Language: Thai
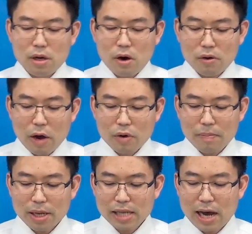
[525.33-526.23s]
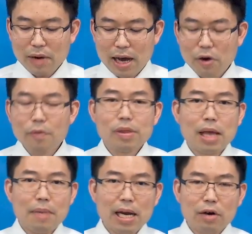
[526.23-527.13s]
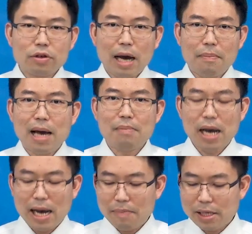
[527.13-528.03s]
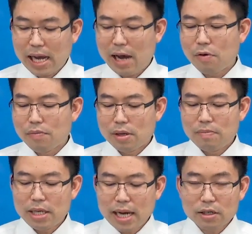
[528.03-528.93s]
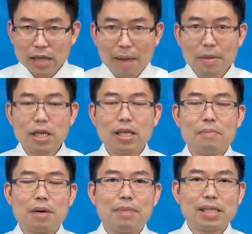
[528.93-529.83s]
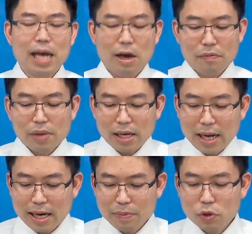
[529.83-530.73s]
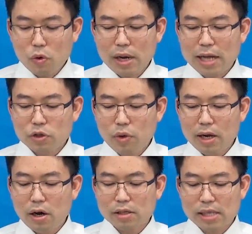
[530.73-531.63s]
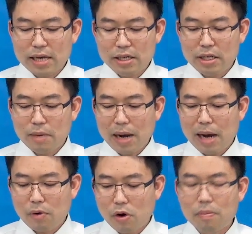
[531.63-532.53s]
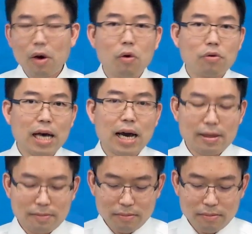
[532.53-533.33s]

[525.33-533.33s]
ของเรากับพระเจ้าแล้วทำให้เราสามารถมาหาพระเจ้ามีการสามัคคีธรรมกับพระเจ้าและรับสุขการช่วยให้รอดทางอิสรภาพของพระองค์ได้